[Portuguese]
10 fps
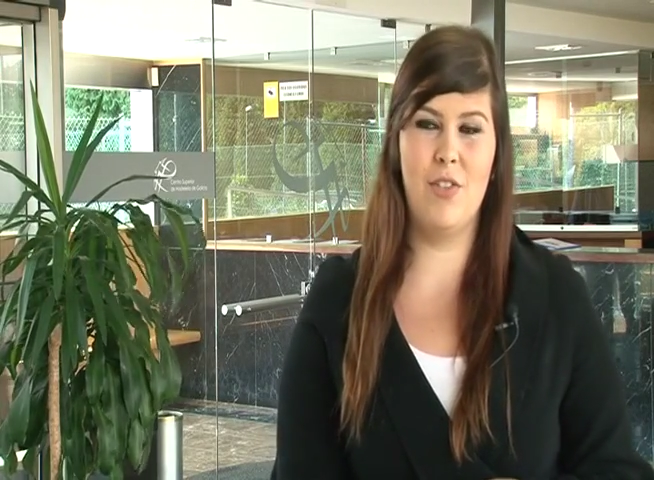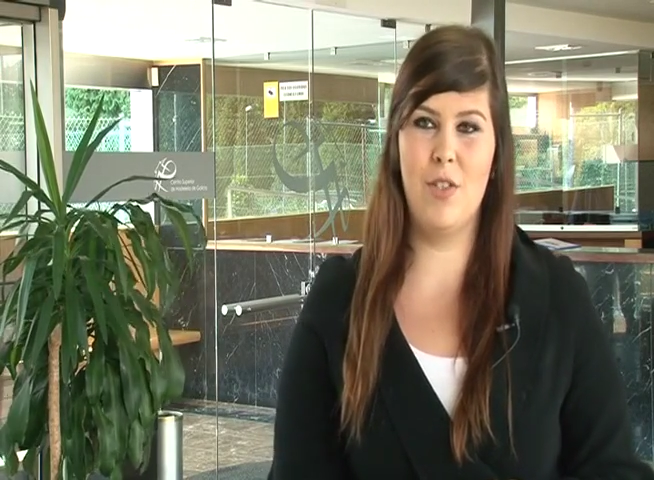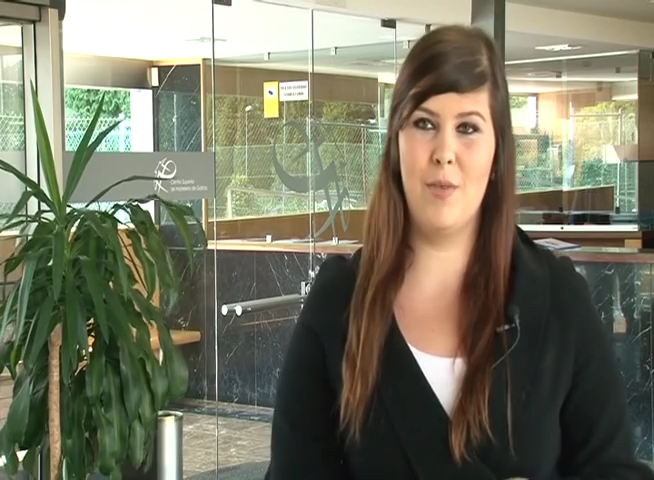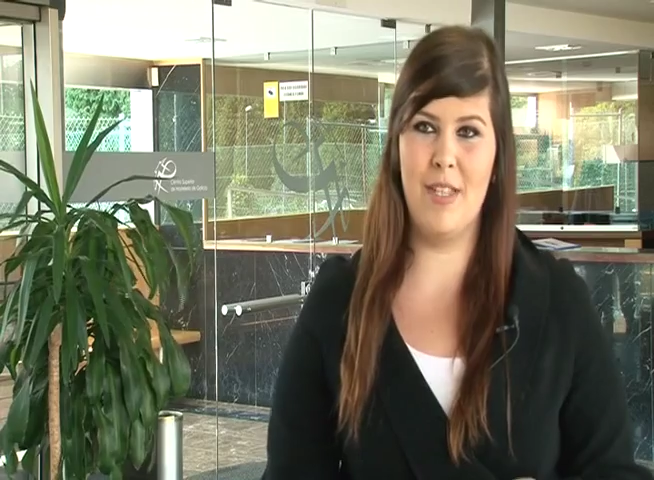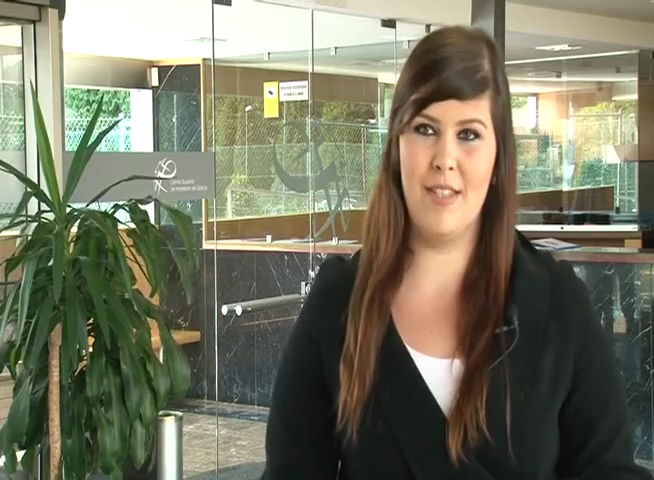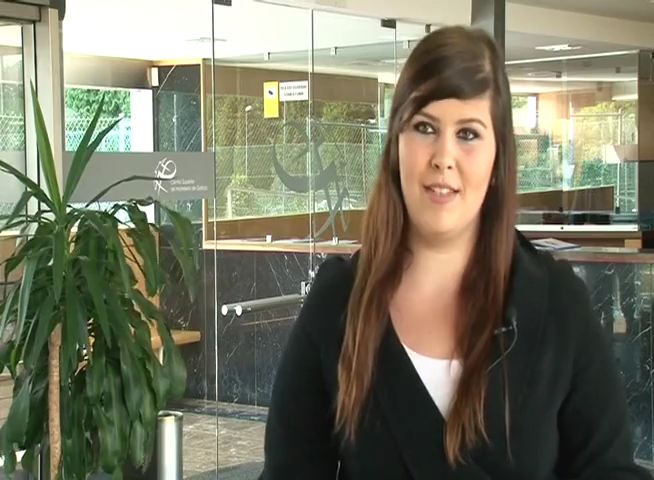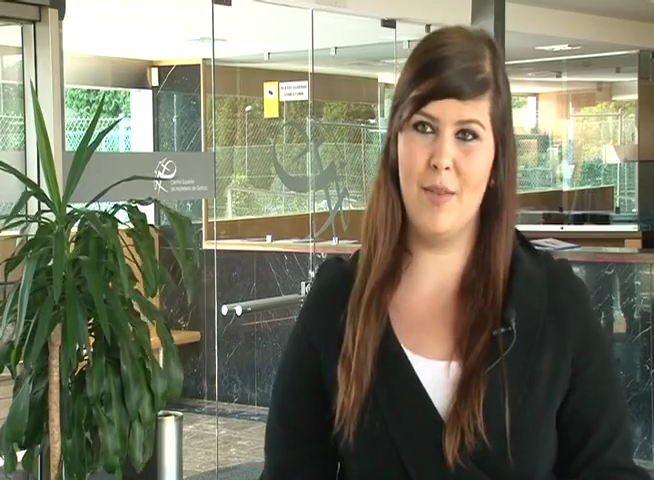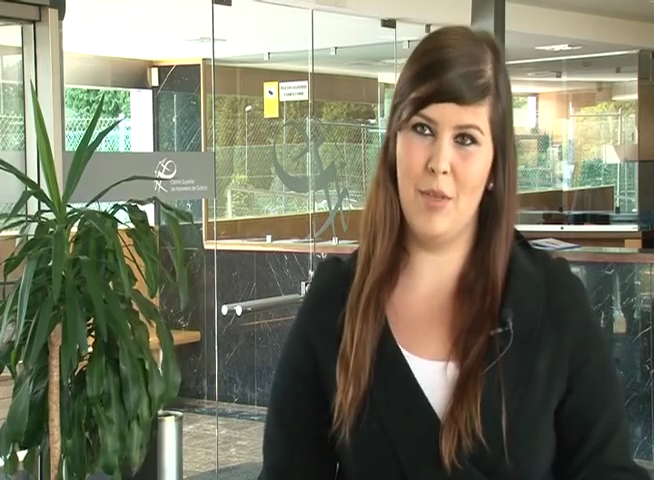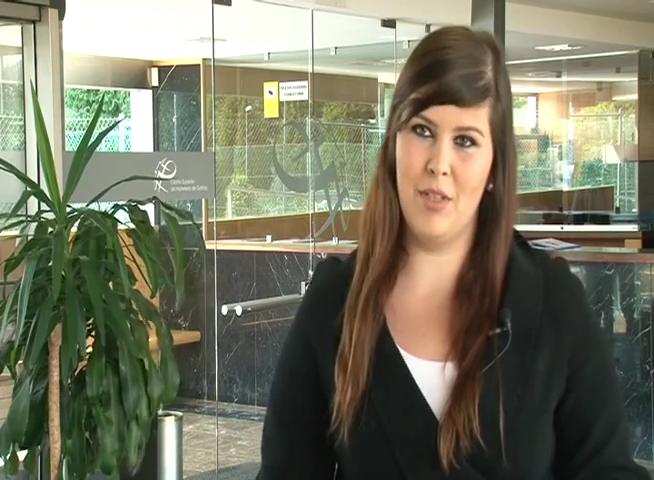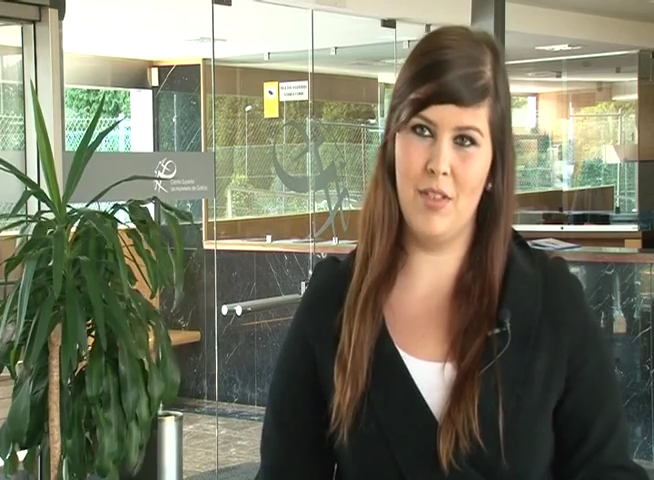não sabia
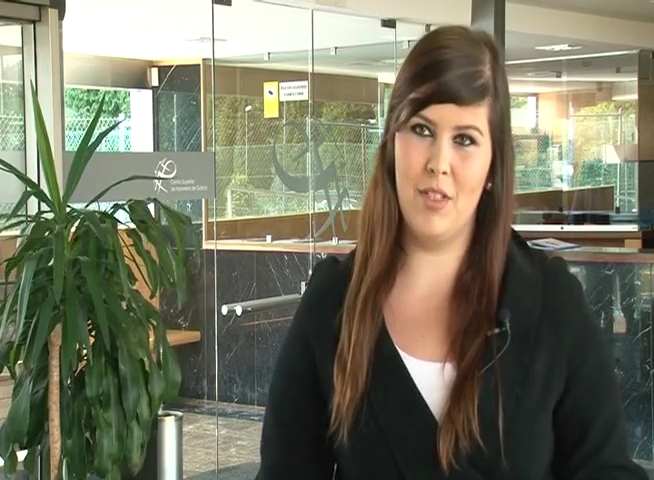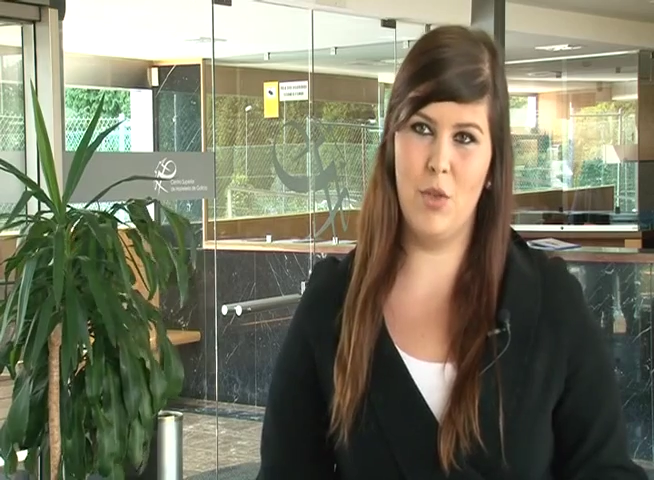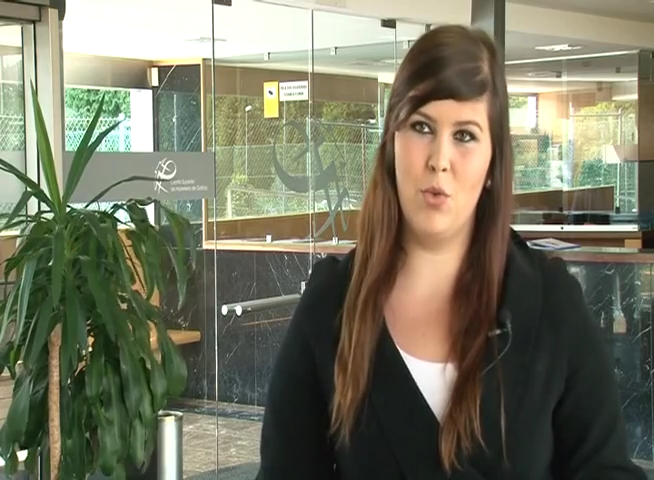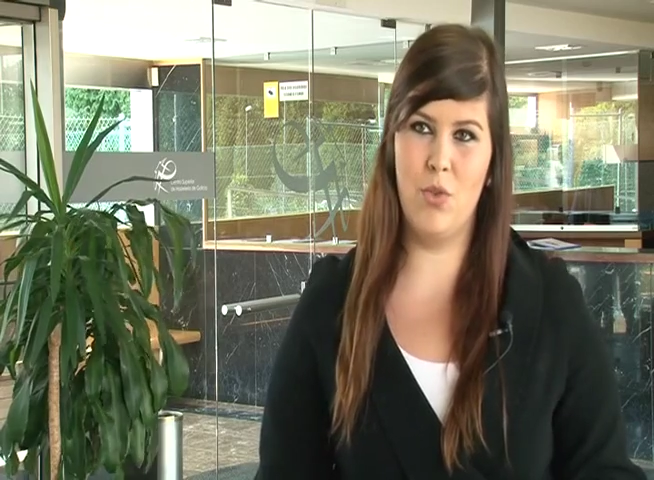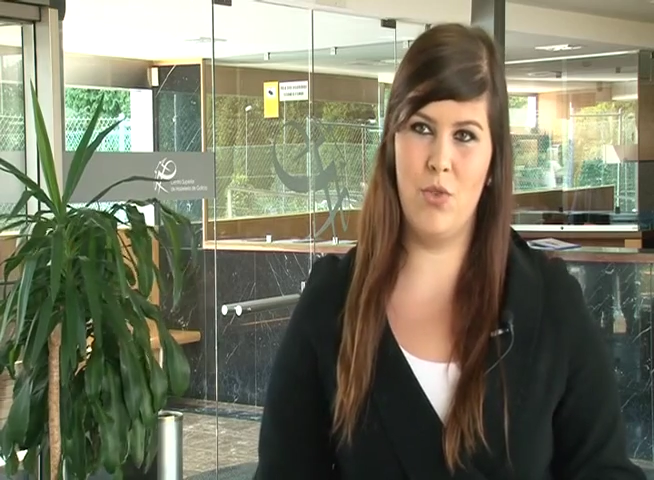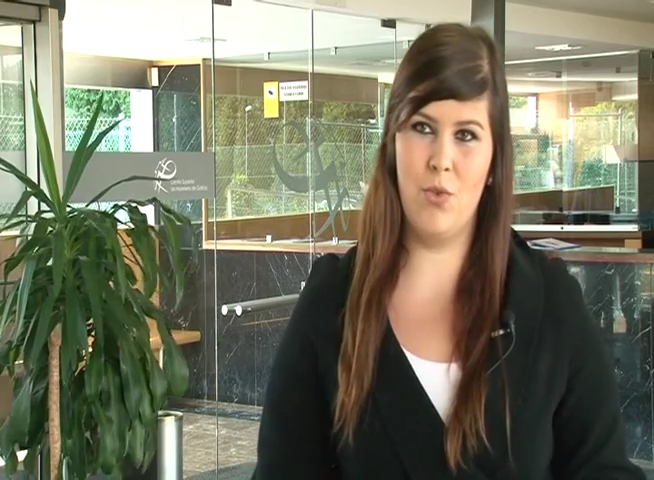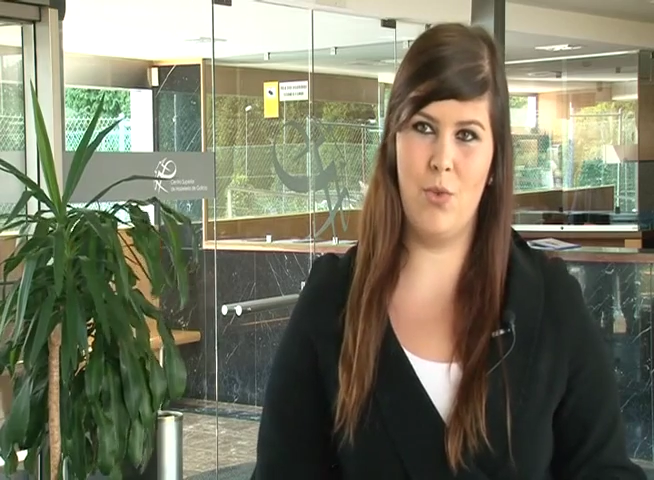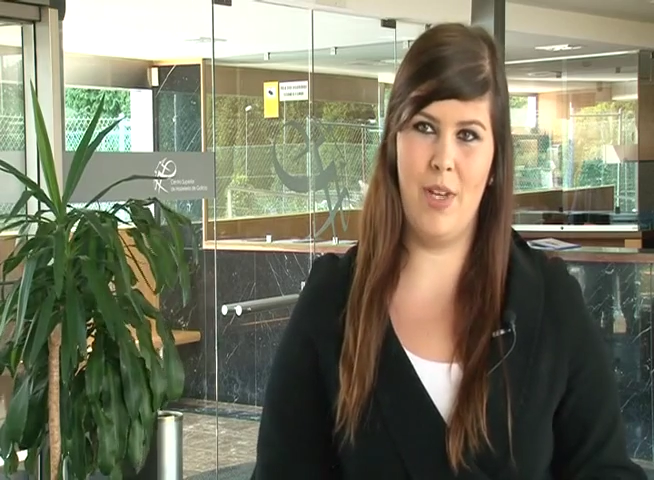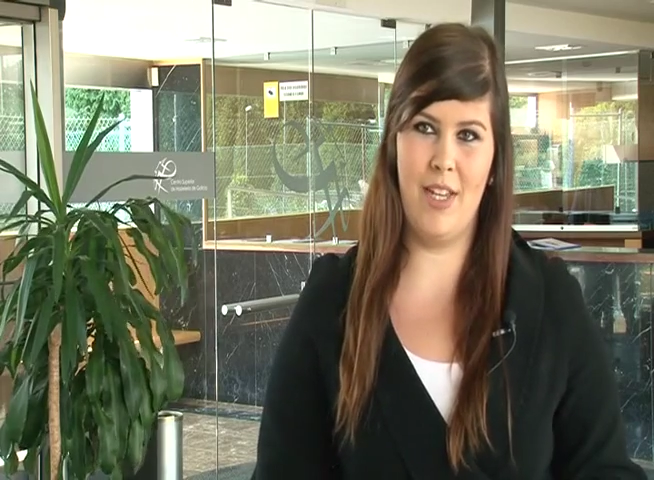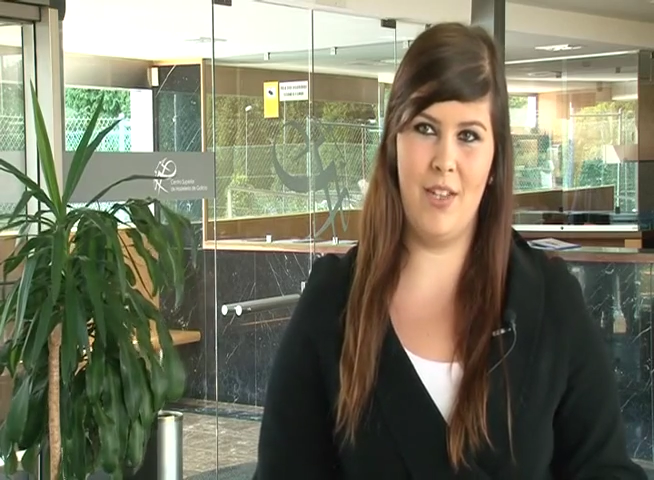exatamente que
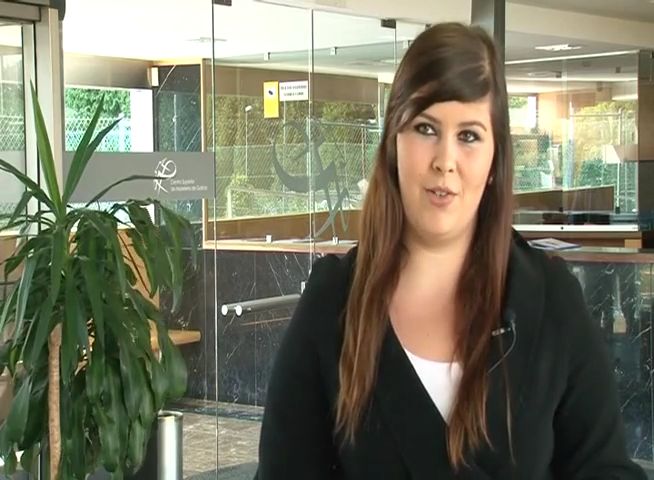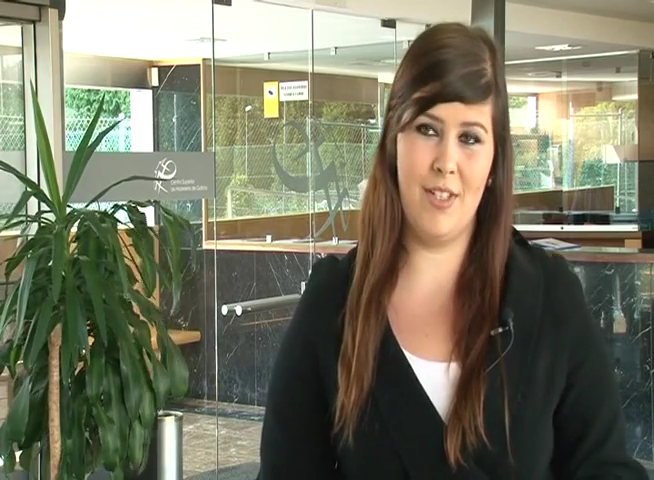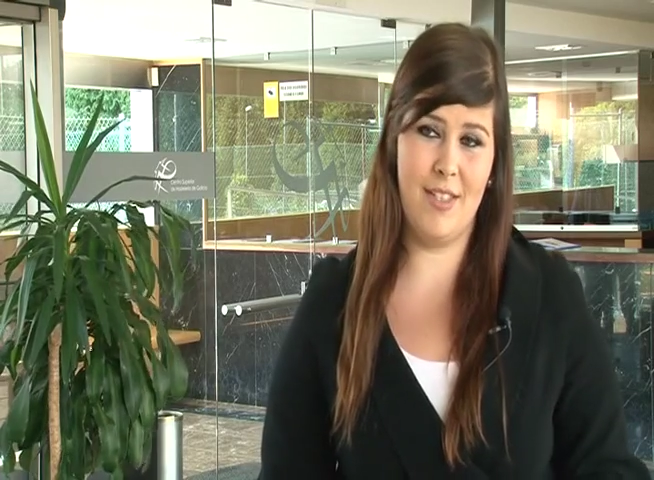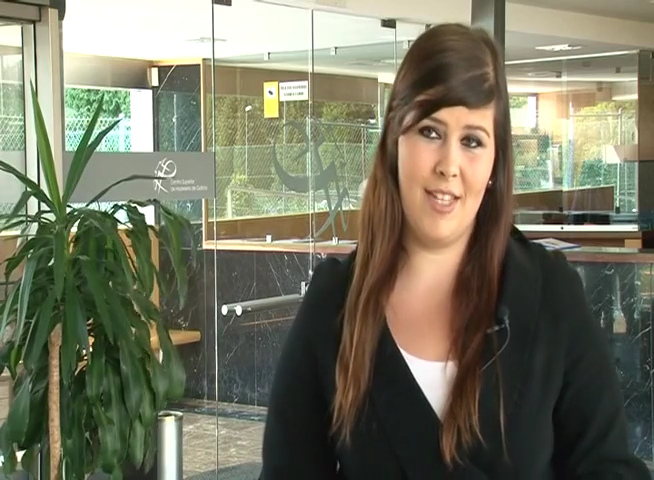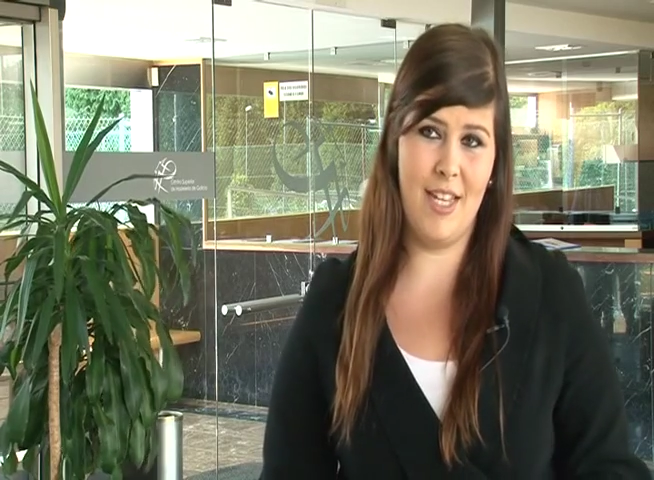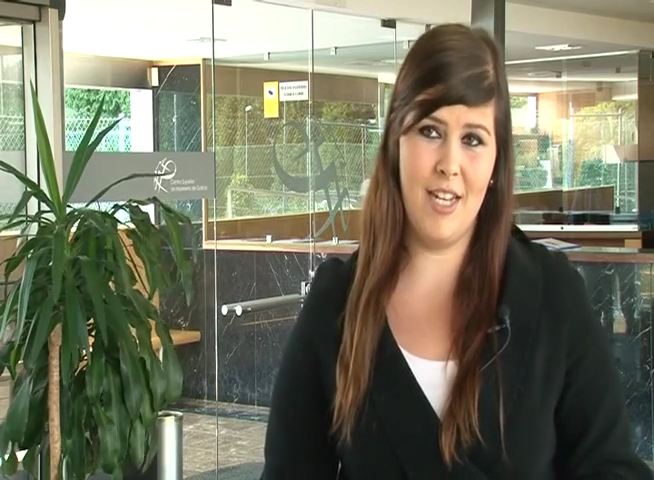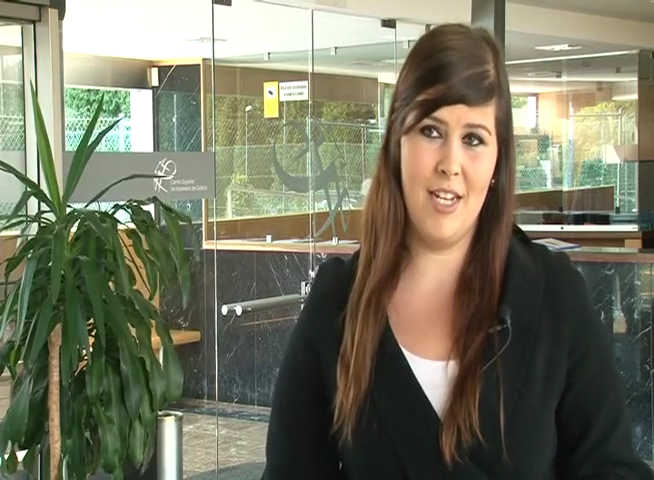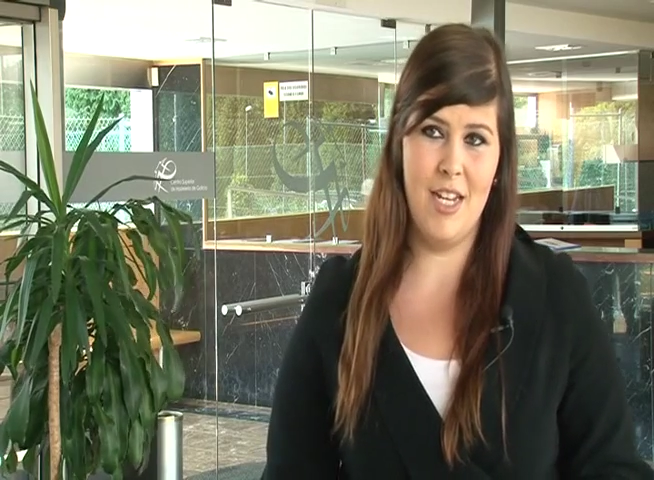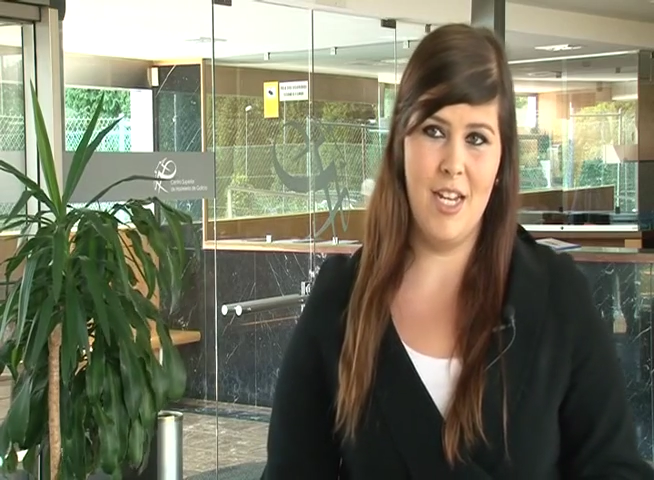curso é que eu ia seguir,